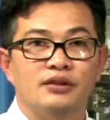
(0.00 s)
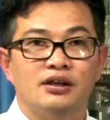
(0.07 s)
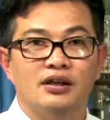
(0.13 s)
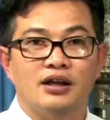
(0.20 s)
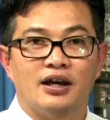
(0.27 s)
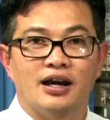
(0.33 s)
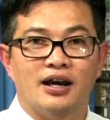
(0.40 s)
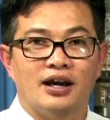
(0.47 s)

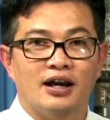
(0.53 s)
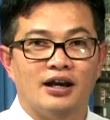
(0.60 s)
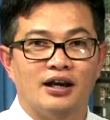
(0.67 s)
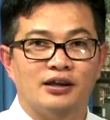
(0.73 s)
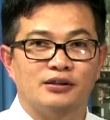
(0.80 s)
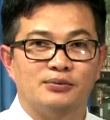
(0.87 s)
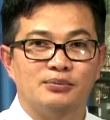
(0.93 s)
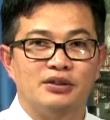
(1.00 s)

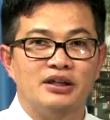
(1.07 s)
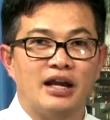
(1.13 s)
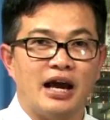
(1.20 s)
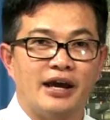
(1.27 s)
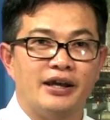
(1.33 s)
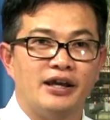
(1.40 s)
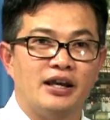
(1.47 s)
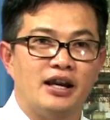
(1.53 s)
À, bữa
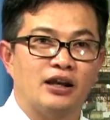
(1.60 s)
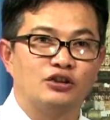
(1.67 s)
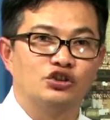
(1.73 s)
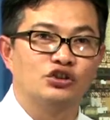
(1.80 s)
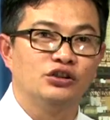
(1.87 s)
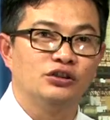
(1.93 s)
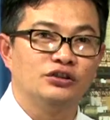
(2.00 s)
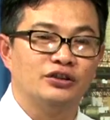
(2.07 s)
nay lần
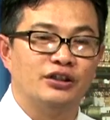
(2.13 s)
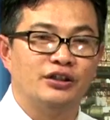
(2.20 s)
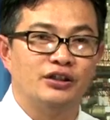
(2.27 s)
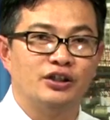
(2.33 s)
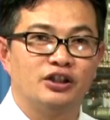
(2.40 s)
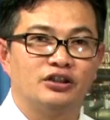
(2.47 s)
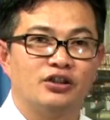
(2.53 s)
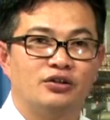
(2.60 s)
trước
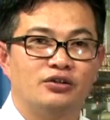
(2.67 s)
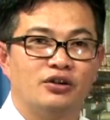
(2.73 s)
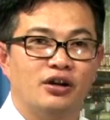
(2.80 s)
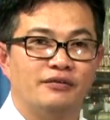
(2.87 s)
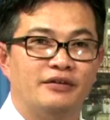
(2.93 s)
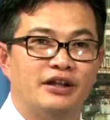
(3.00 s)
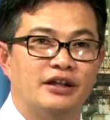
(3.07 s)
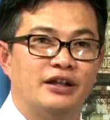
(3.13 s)
thì tôi nói
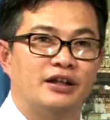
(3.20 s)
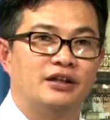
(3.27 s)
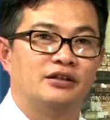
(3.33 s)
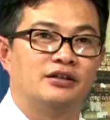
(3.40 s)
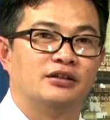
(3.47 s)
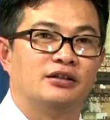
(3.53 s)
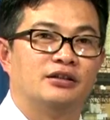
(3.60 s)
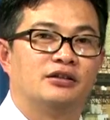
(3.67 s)
về
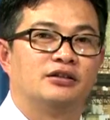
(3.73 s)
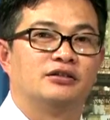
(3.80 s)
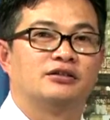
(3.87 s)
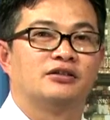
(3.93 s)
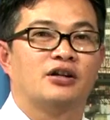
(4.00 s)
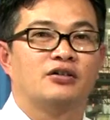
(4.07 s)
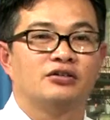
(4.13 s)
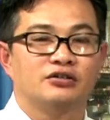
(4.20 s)
à,
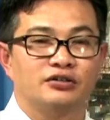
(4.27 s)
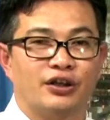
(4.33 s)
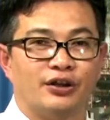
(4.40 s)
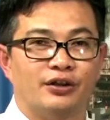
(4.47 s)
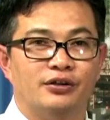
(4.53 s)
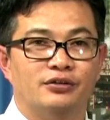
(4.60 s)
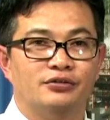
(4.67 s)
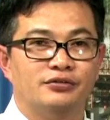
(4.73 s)
xón
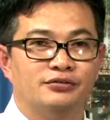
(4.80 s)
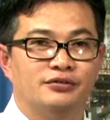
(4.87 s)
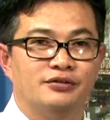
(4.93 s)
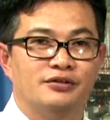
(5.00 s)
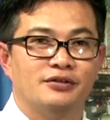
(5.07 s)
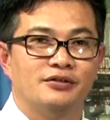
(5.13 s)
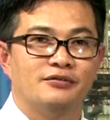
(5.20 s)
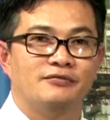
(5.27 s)
tiểu
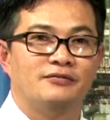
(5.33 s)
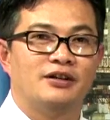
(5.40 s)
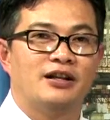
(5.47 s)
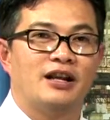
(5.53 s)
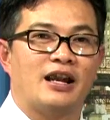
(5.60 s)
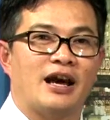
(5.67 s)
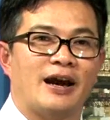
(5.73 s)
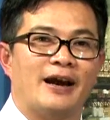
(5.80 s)
với
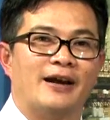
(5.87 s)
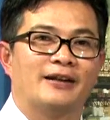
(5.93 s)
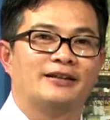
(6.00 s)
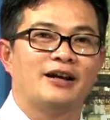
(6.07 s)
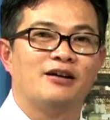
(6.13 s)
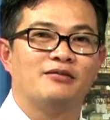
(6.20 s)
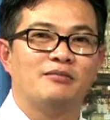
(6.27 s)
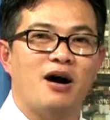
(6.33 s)
lại
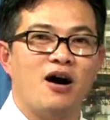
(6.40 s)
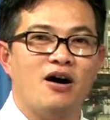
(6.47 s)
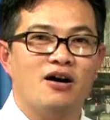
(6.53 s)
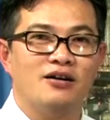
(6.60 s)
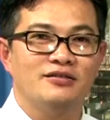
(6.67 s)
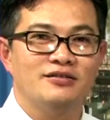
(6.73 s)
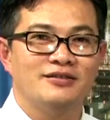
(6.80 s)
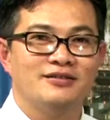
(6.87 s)
tao bón